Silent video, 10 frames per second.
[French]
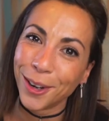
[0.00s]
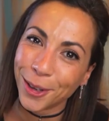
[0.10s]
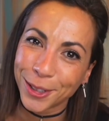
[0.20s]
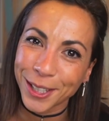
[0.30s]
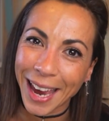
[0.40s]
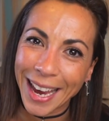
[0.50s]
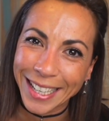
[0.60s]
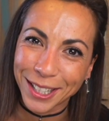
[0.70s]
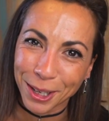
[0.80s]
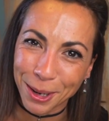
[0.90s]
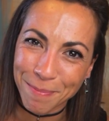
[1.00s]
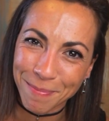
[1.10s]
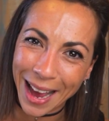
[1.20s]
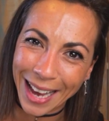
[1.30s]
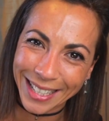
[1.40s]
Le trek du
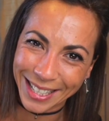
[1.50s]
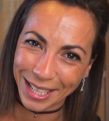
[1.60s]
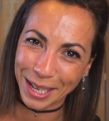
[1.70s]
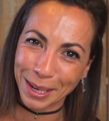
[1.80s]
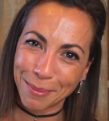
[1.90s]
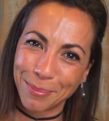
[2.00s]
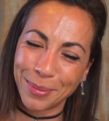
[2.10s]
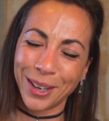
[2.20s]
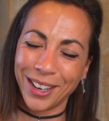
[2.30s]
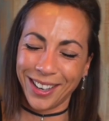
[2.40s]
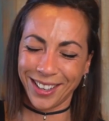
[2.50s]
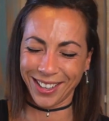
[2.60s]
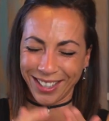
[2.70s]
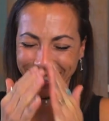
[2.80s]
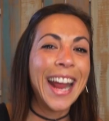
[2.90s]
Magic Bus.
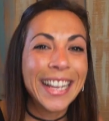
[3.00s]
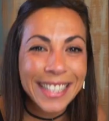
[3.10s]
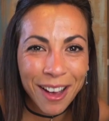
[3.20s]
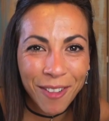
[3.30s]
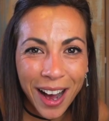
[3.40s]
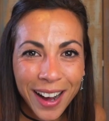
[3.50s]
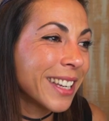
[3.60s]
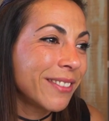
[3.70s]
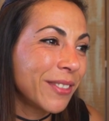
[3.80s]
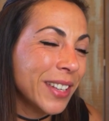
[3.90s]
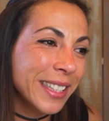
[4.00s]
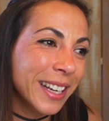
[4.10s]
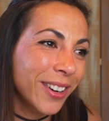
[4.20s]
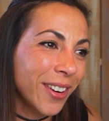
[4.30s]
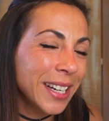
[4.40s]
Et ça va, hein. j'avais
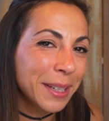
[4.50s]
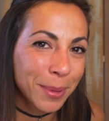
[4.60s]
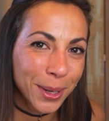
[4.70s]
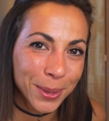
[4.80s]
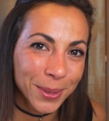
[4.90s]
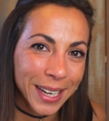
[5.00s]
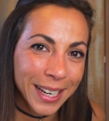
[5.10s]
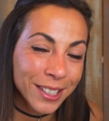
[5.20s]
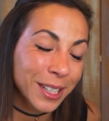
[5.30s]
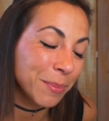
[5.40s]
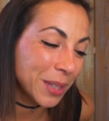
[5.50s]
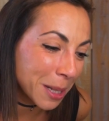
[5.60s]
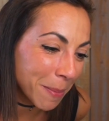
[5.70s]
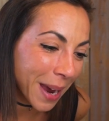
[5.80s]
25 ans à l'époque, ok J'étais une petite